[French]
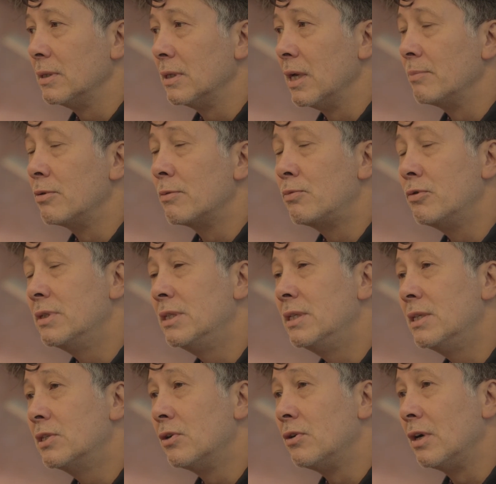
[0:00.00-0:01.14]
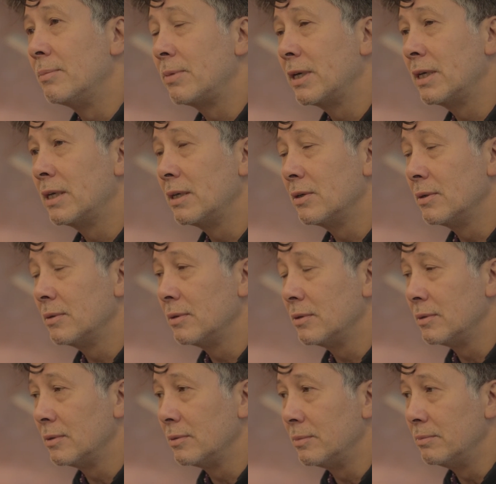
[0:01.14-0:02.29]
un peu plus de dix ans après
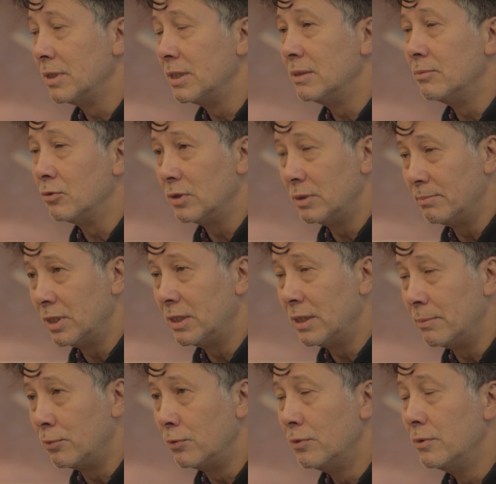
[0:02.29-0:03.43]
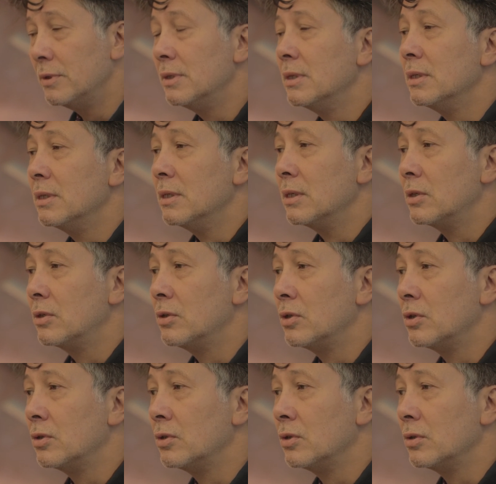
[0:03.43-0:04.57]
euh, mes, débuts
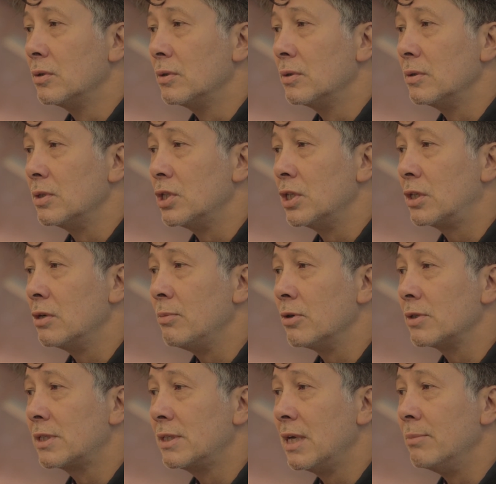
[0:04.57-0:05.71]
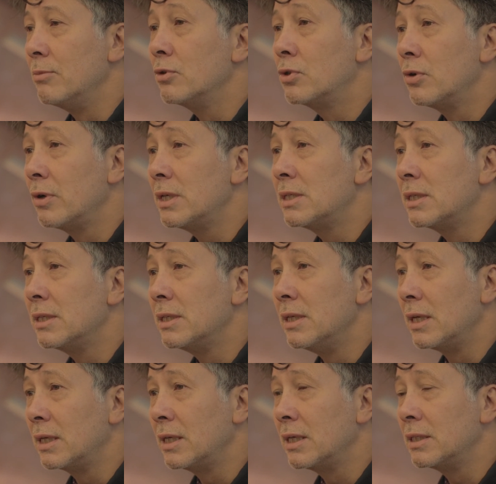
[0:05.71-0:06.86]
que j'ai commencé à m'autoriser à
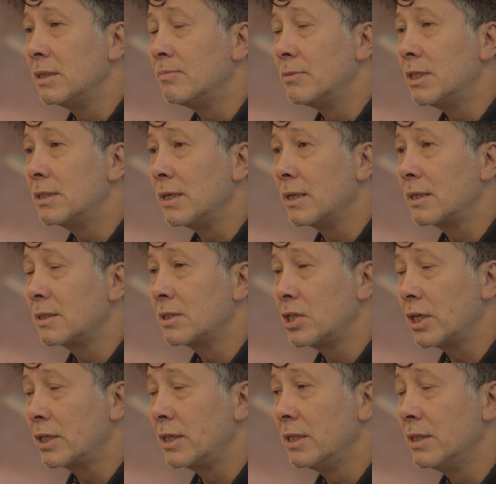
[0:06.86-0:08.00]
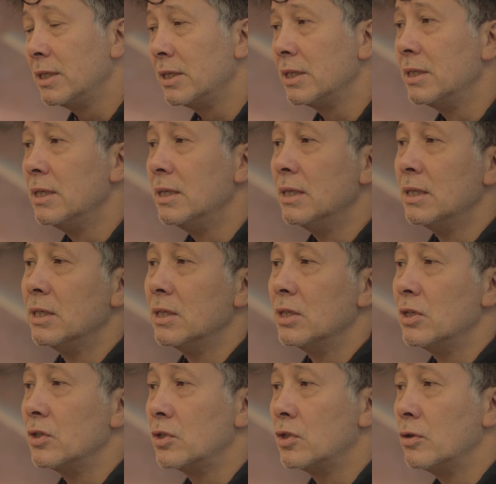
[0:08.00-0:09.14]
écrire des petits textes. Chaque année,
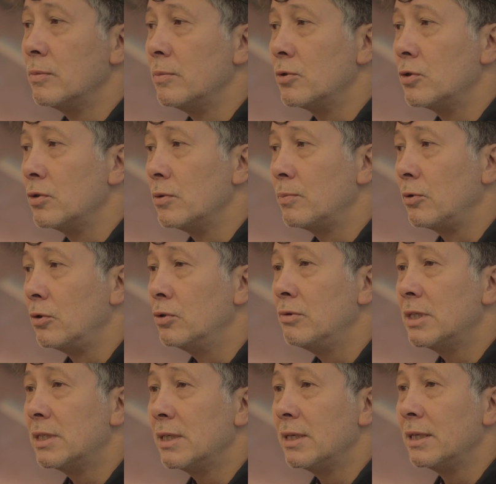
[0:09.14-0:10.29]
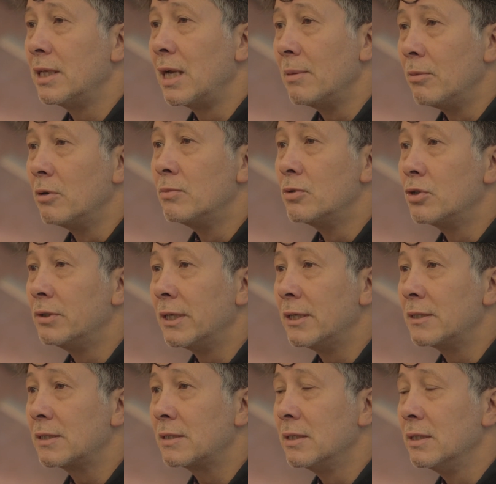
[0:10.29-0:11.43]
je, produisais un album
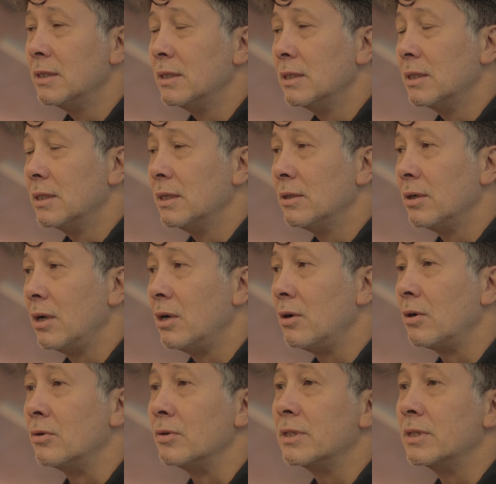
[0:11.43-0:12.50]
jeunesse. Euh, alors le